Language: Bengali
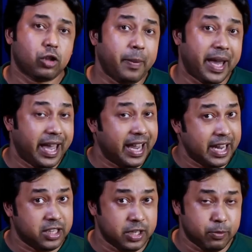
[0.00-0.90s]
তবে
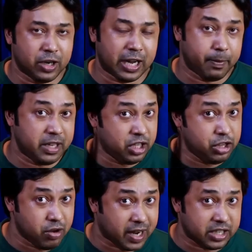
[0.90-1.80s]
এক্ষেত্রে মনে রাখবে
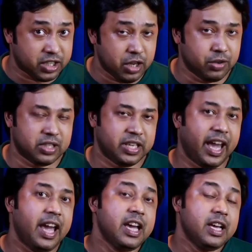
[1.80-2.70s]
দ্বিতীয় কাজটি
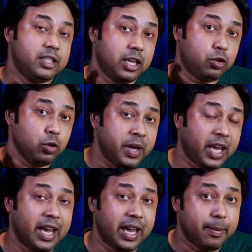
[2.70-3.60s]
হচ্ছে যে তুমি